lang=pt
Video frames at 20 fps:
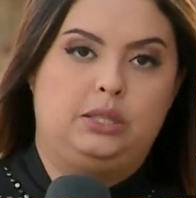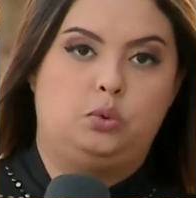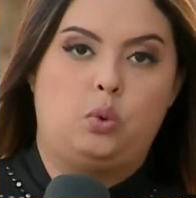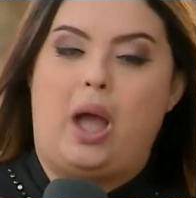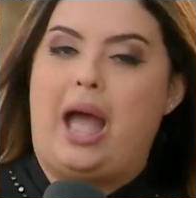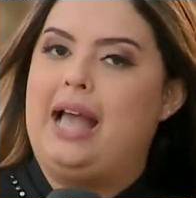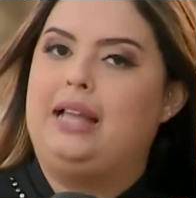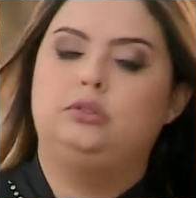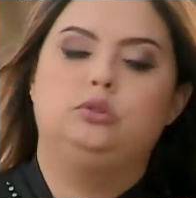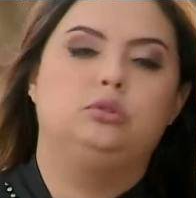
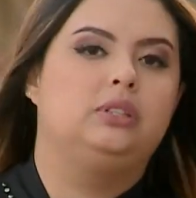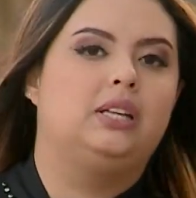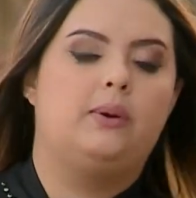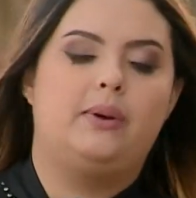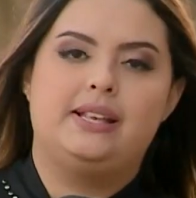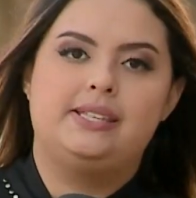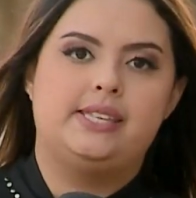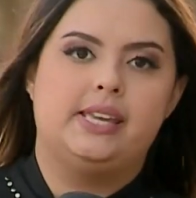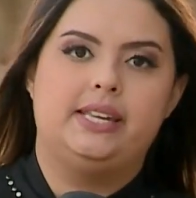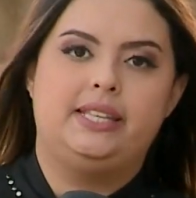Eduardo
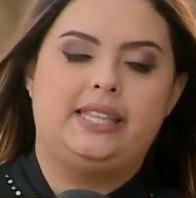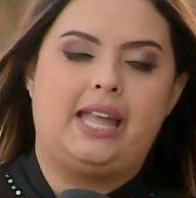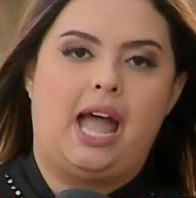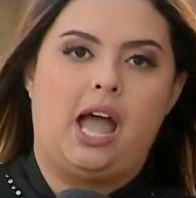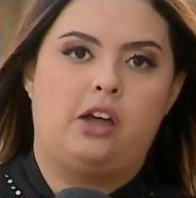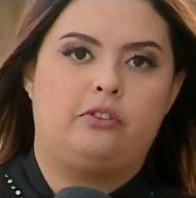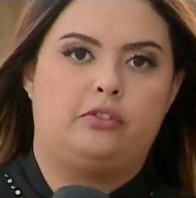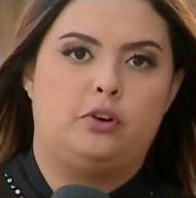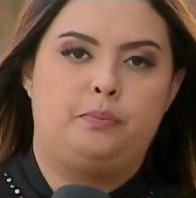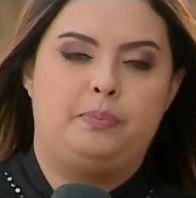não
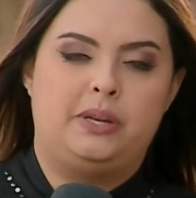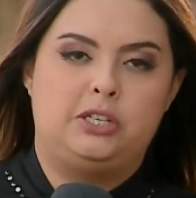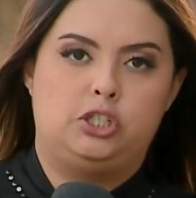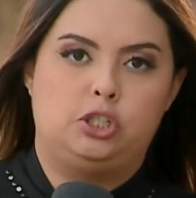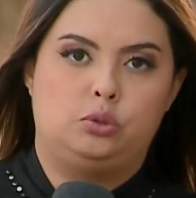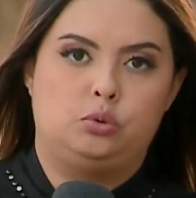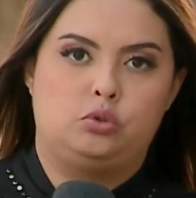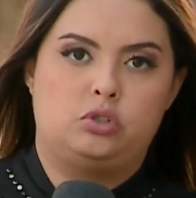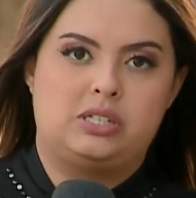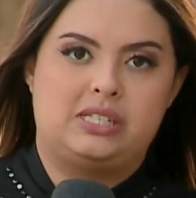aceitava o
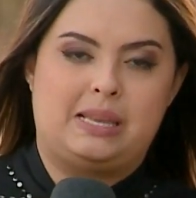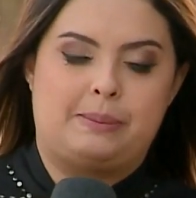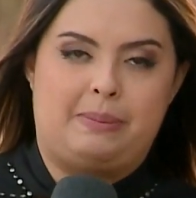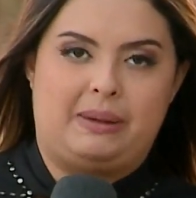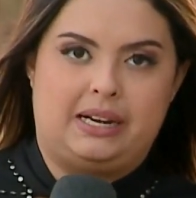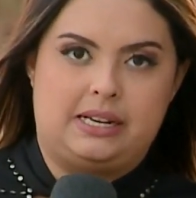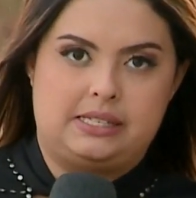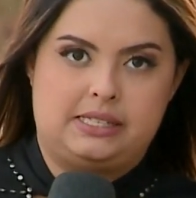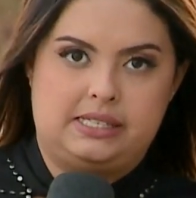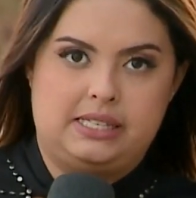pedido de
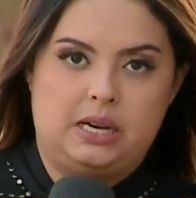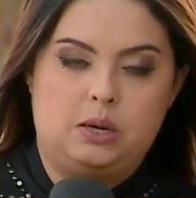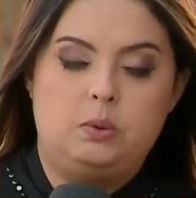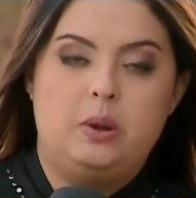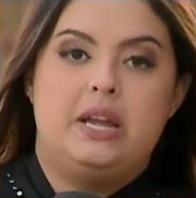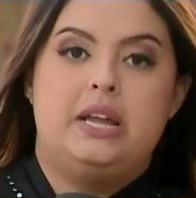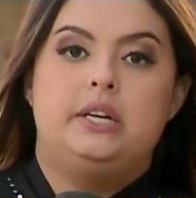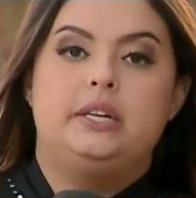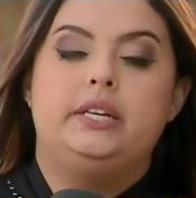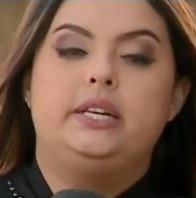separação